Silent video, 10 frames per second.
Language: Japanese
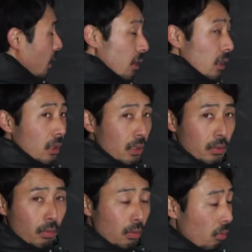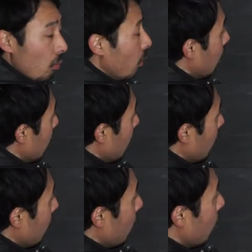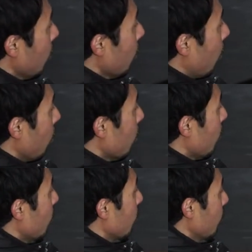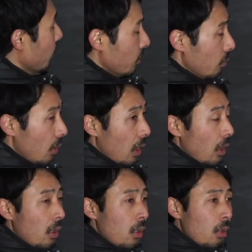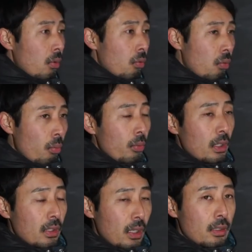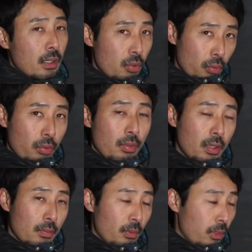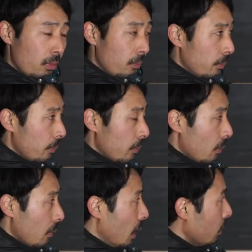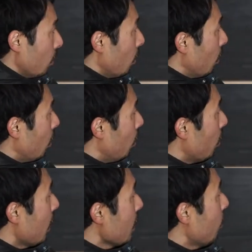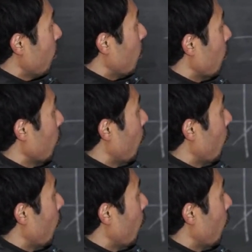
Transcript: リってやったんですけど、こういう彫り込む部分は五分で大体共通されてます。あと他にもこの